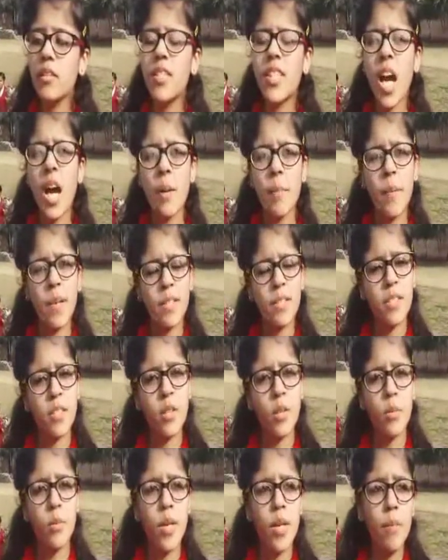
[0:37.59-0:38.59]
चार पाँच
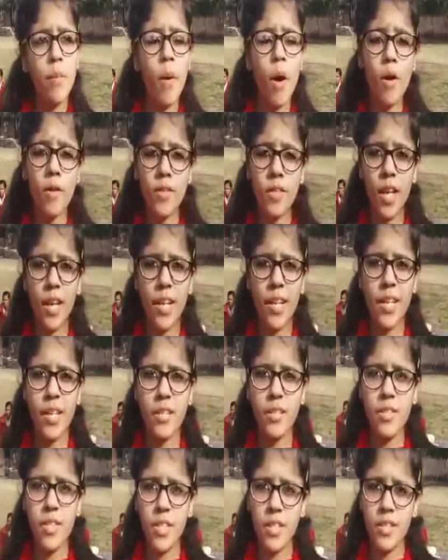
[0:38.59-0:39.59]
दिनों में बहुत सारी
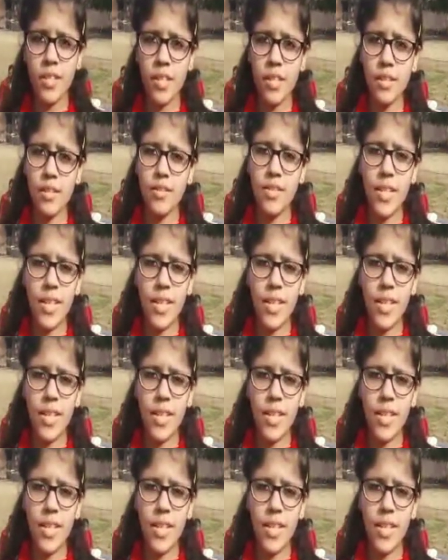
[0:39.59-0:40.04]
चीज़ें